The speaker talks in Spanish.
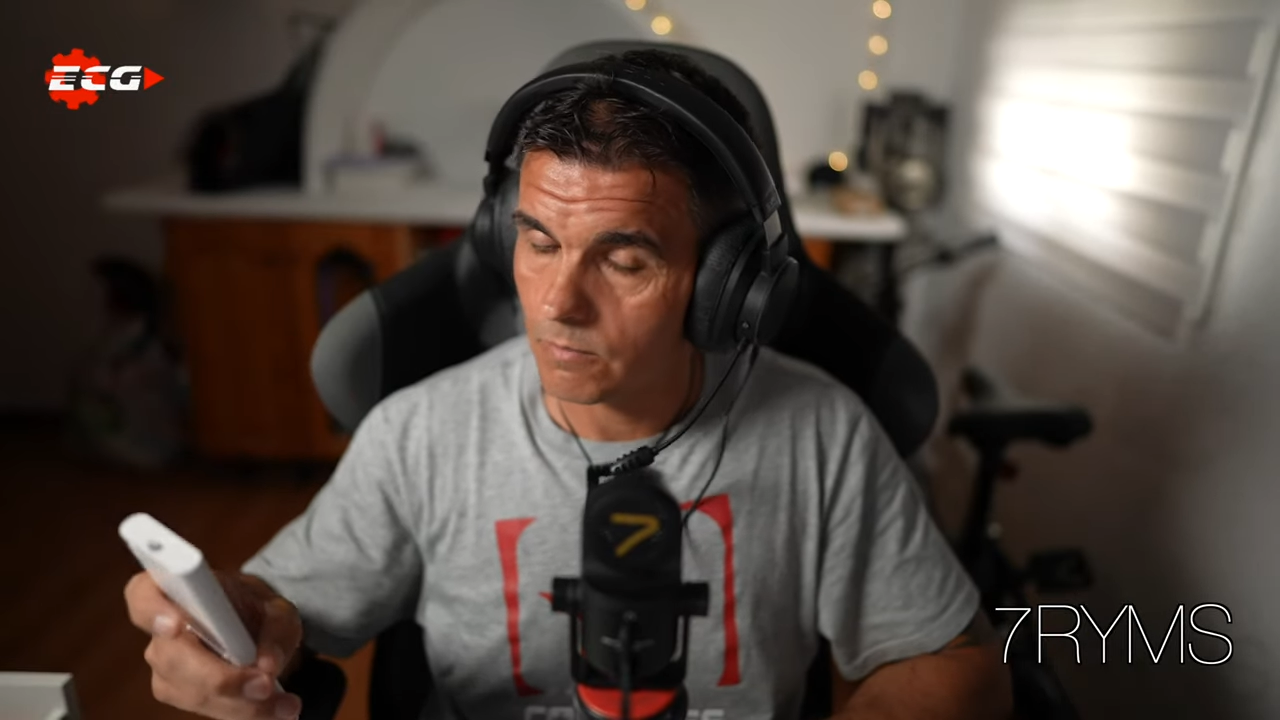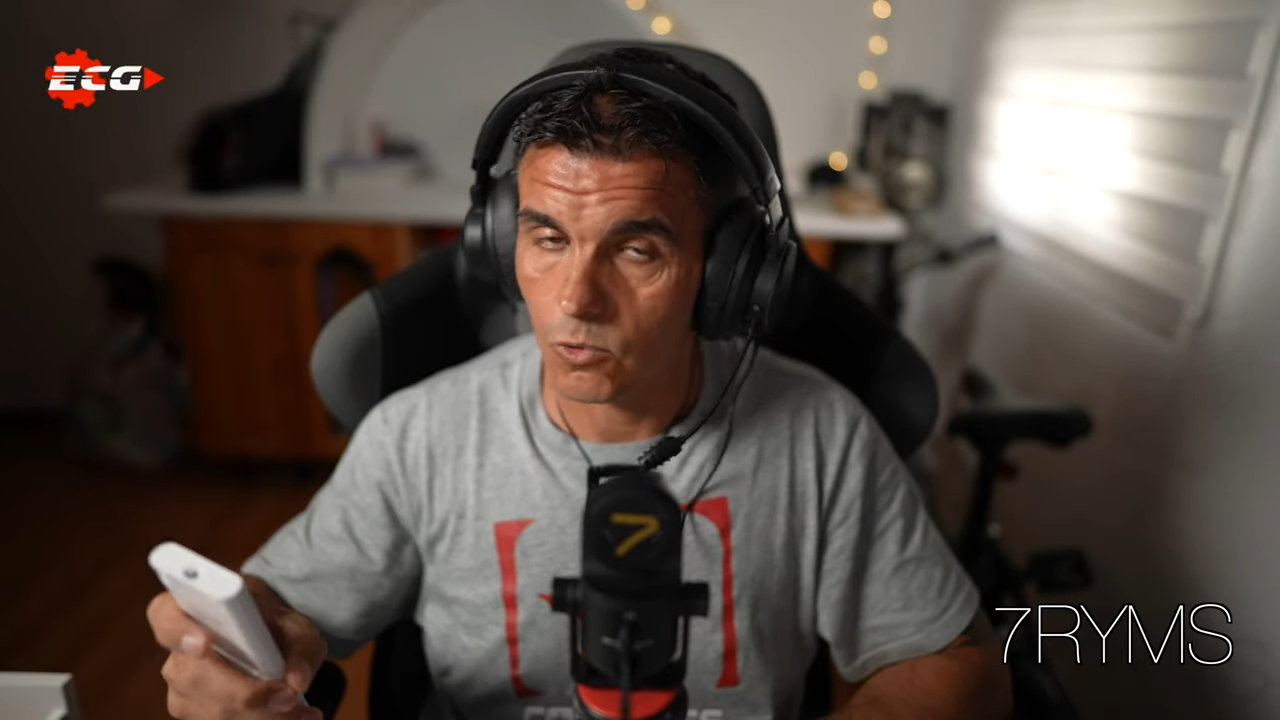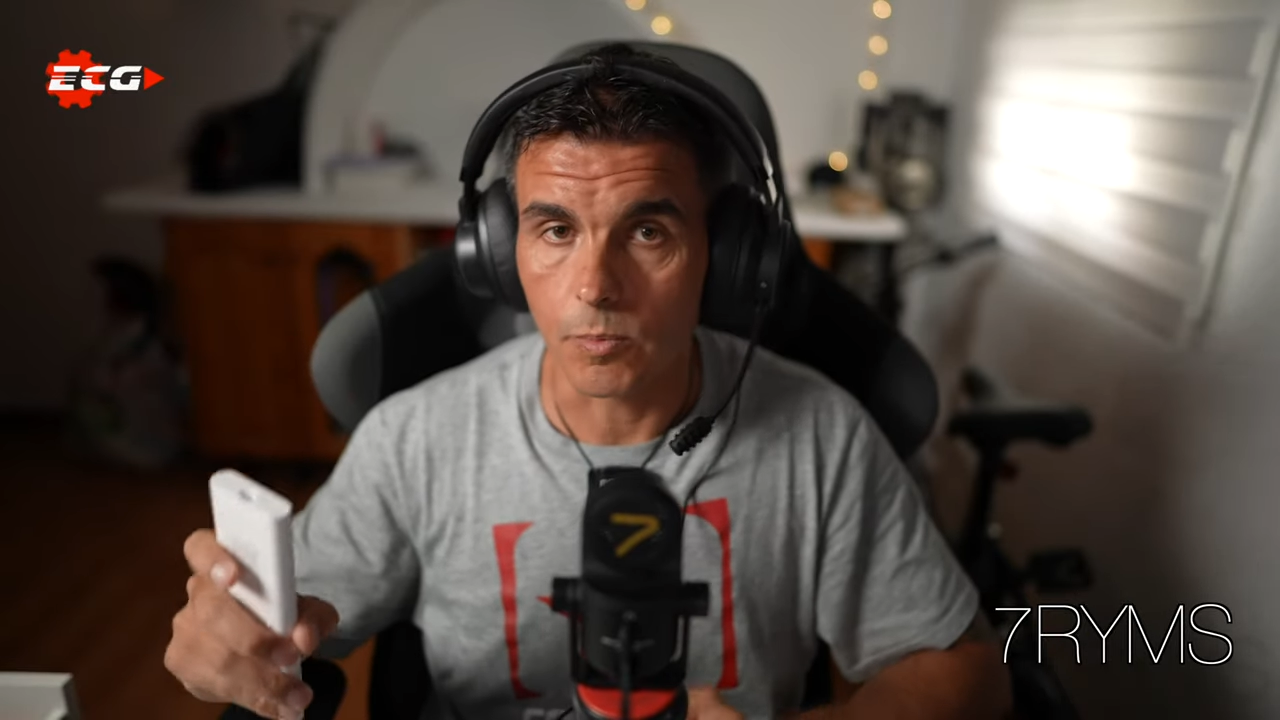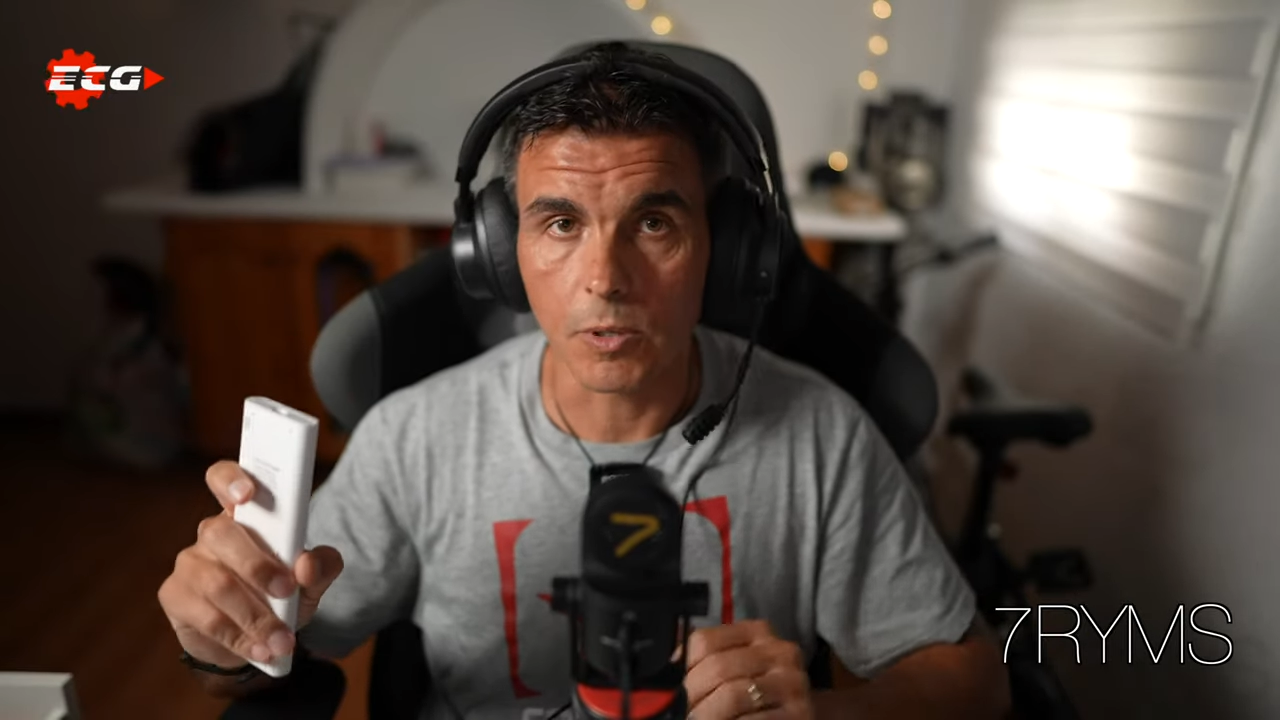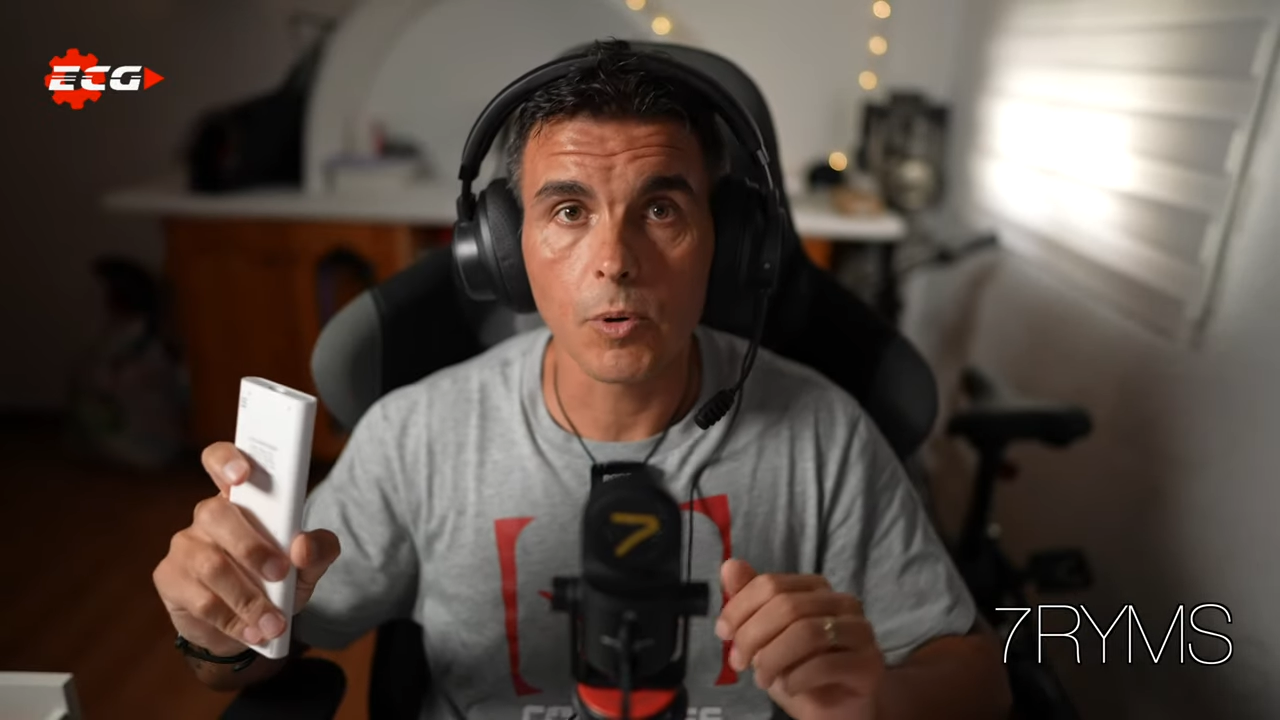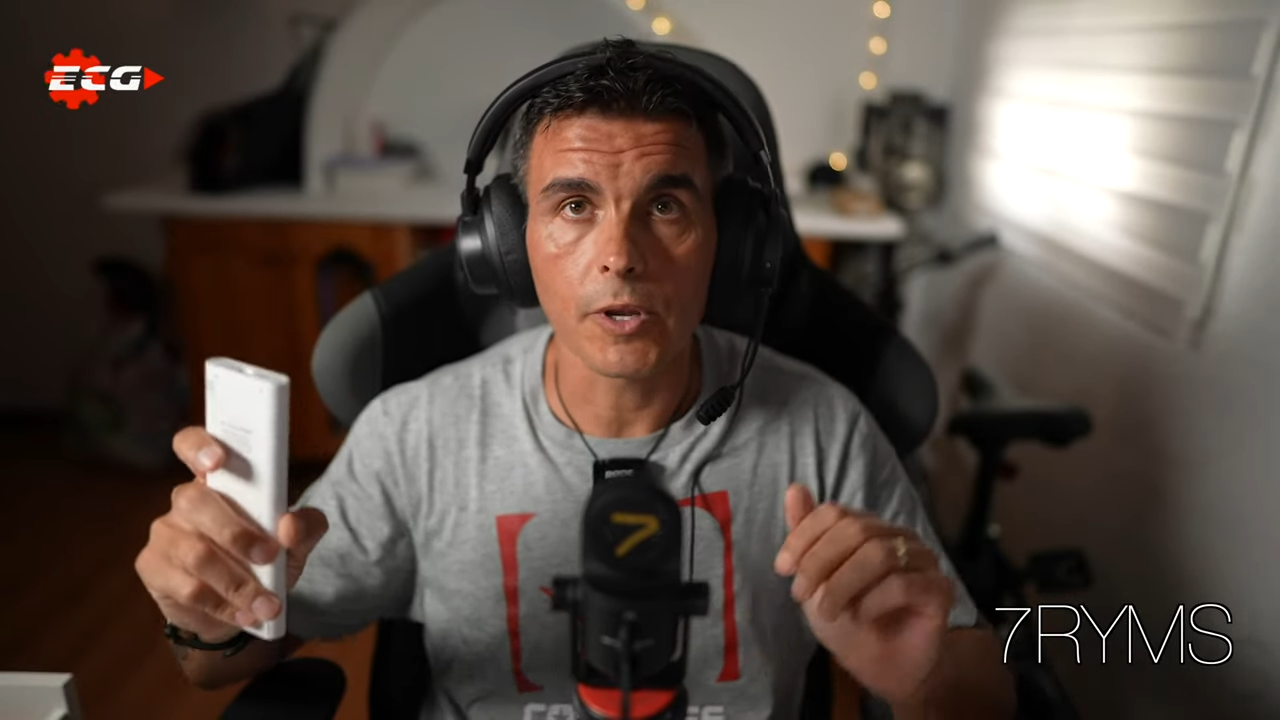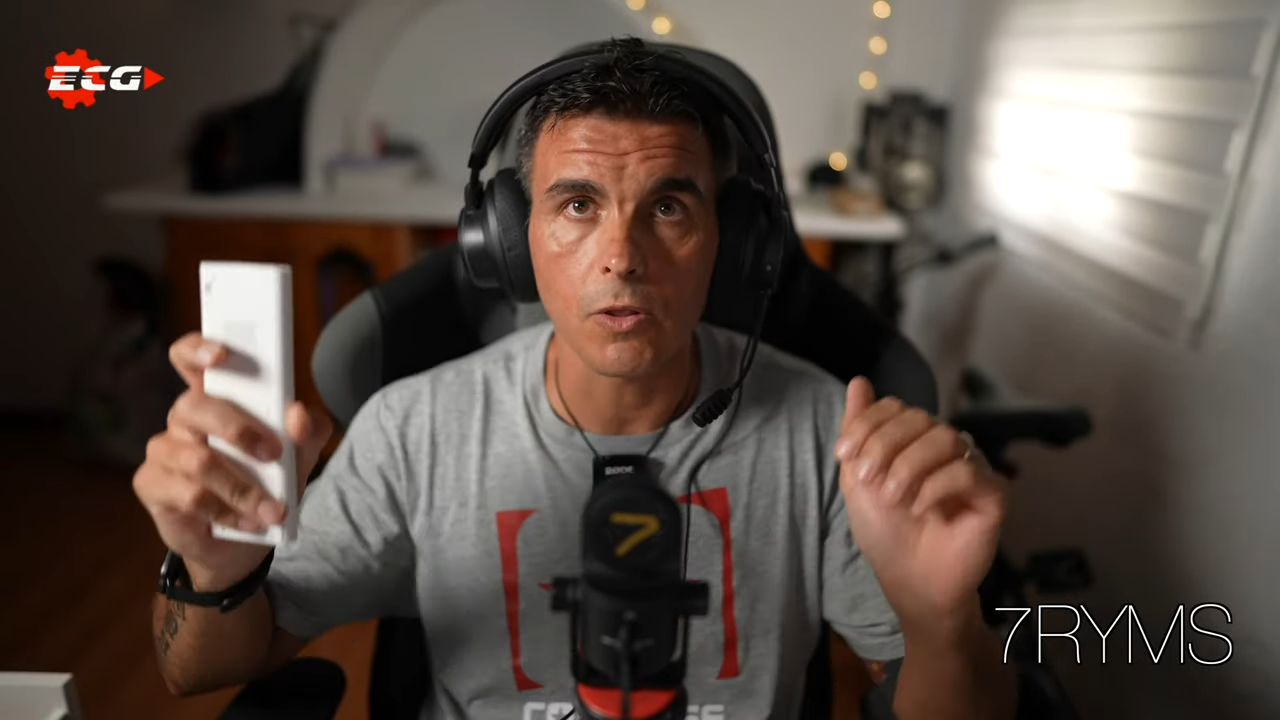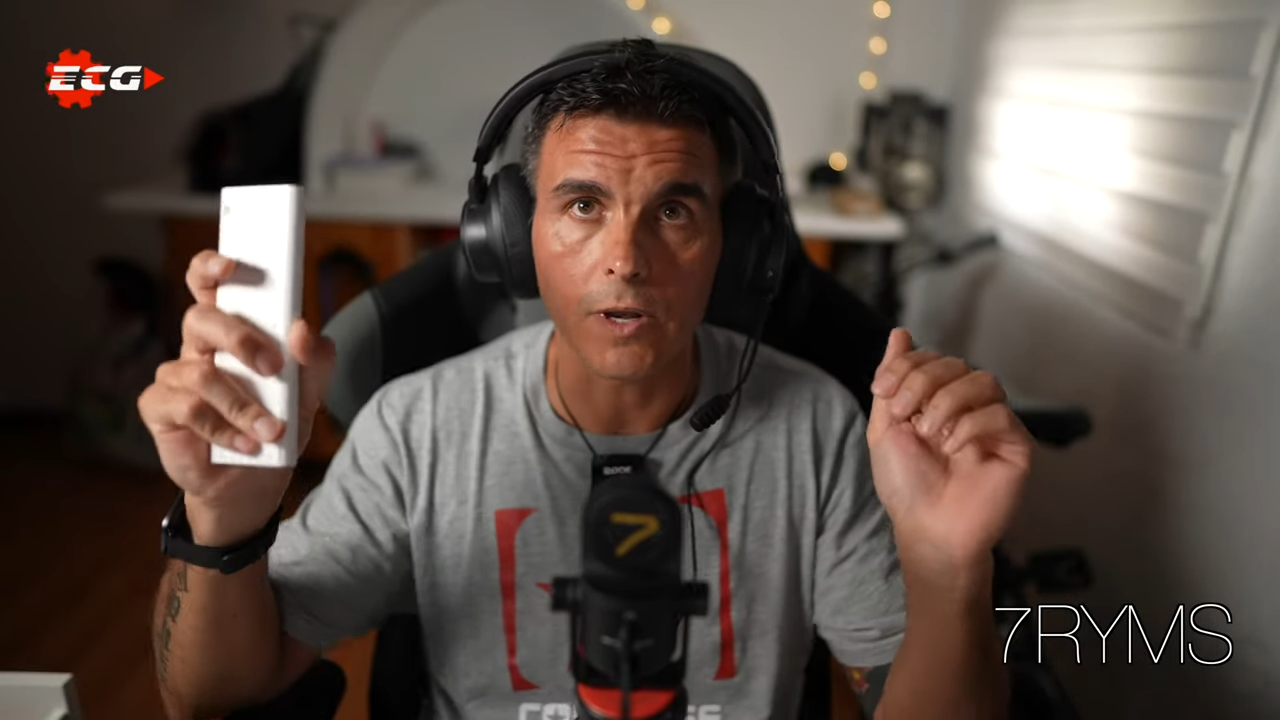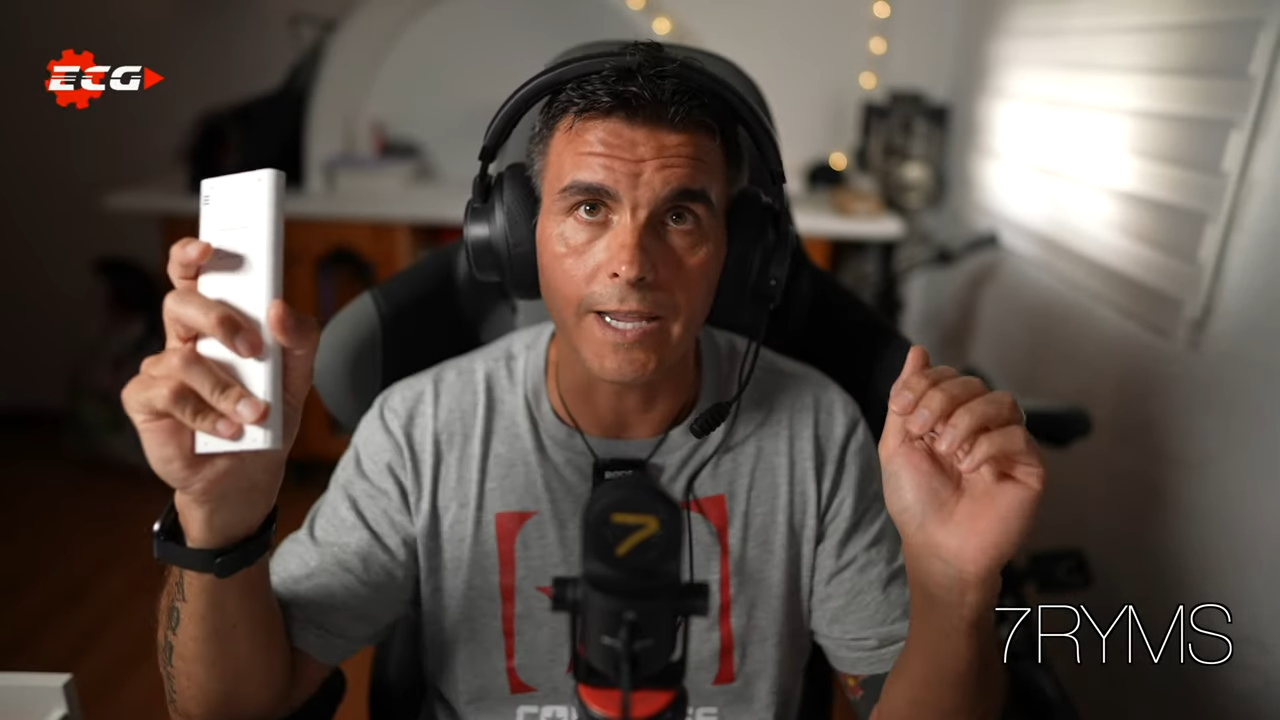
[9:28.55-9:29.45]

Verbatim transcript: Bueno, primero me quedo